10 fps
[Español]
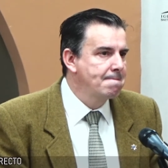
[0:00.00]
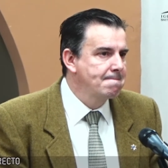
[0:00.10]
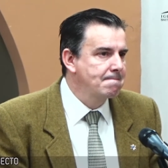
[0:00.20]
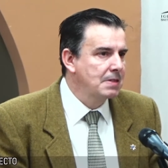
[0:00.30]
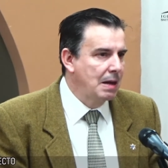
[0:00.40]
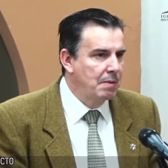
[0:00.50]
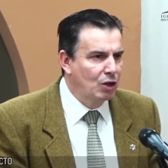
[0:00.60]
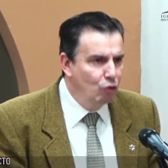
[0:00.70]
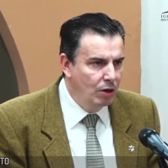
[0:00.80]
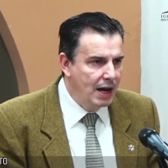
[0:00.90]
de
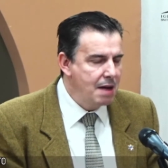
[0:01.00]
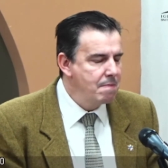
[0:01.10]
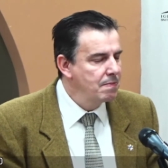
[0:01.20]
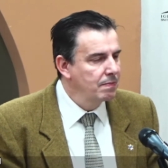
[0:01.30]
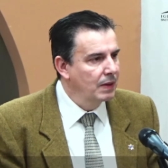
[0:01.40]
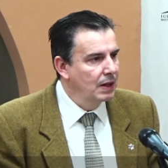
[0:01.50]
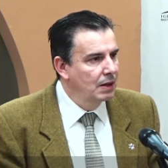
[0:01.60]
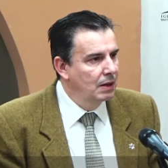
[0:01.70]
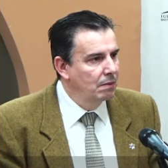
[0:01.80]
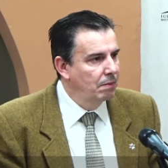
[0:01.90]
amargura,
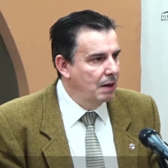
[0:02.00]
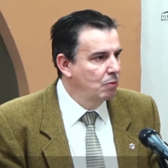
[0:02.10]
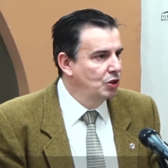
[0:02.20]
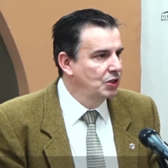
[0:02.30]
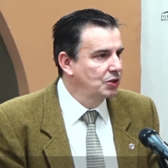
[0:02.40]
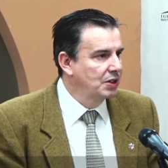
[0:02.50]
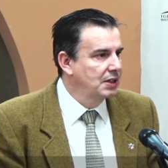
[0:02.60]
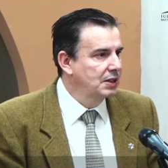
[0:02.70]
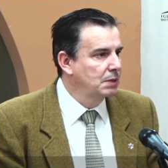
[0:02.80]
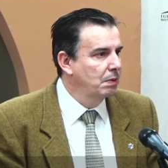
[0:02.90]
para muchos de
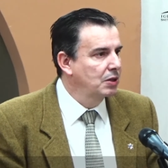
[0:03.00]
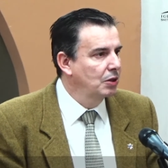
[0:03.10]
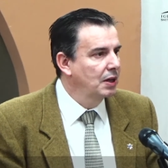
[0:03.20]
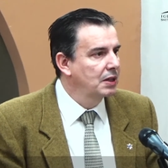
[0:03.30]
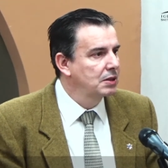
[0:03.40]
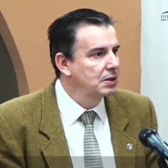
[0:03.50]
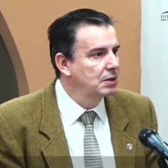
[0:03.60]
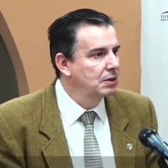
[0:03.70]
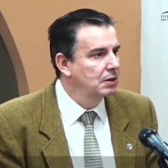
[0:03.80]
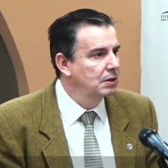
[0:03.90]
estas personas
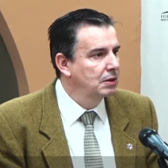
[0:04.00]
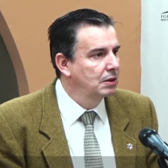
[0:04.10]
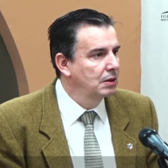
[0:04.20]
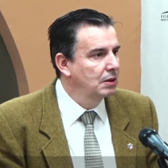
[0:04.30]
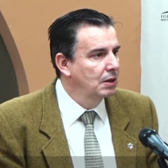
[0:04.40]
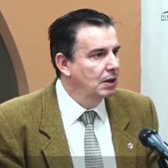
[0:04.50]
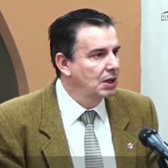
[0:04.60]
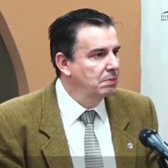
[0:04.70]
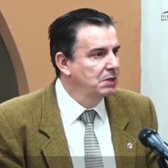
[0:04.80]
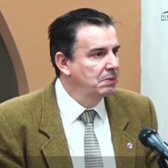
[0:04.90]
las
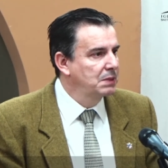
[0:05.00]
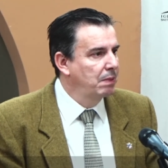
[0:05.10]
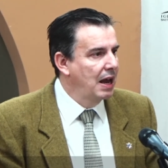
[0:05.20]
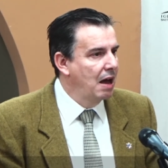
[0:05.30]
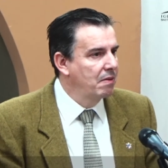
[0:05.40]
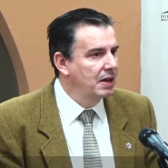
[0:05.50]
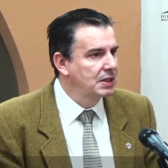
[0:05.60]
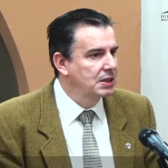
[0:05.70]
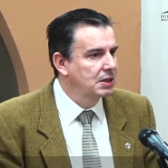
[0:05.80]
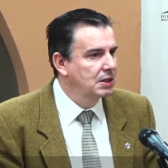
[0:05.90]
mismas
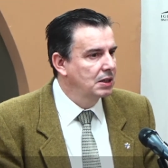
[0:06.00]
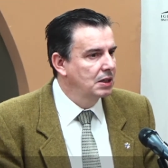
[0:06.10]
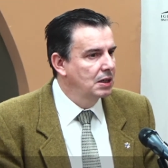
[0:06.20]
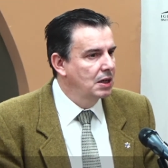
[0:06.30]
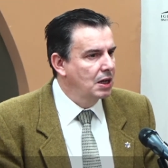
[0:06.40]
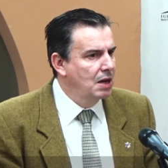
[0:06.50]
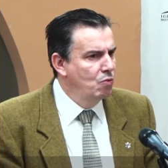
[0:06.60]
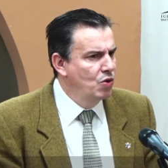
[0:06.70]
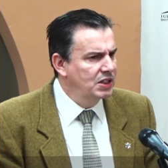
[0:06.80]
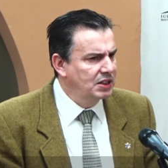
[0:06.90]
palabras que
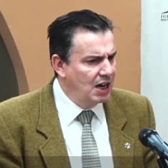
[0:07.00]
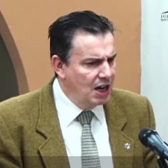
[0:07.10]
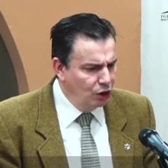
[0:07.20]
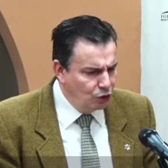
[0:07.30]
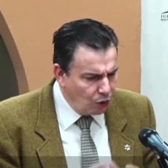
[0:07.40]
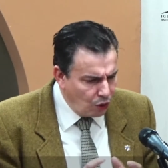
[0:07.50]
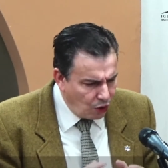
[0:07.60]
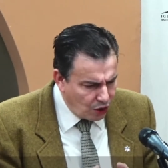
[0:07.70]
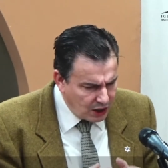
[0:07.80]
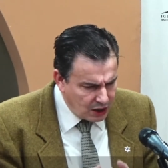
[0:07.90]
muestran el
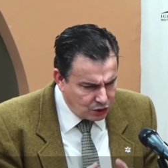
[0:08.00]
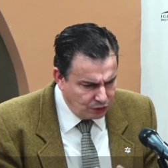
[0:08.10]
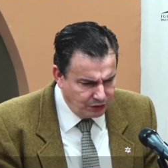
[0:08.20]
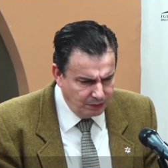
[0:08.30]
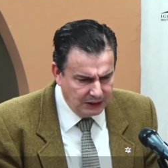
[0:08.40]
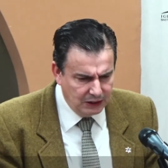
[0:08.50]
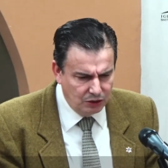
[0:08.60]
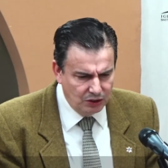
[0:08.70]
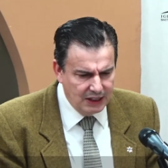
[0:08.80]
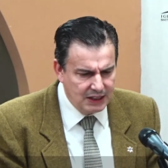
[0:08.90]
dolor y el sufrimiento
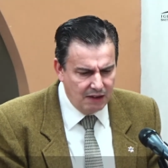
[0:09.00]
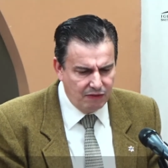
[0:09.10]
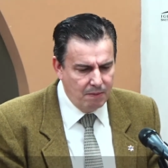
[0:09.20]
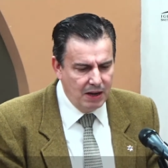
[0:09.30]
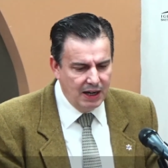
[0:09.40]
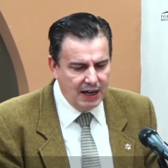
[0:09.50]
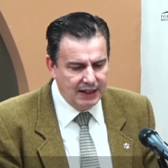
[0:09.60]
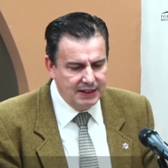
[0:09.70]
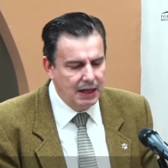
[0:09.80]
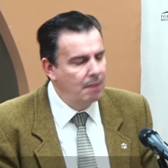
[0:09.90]
de esa familia que
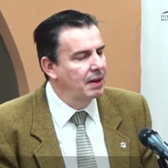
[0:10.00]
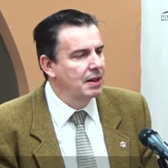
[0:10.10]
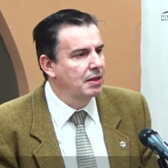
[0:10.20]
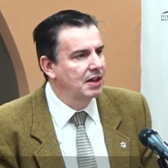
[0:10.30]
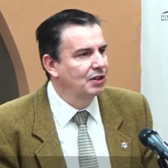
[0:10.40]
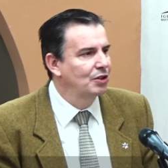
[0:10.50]
está padeciendo.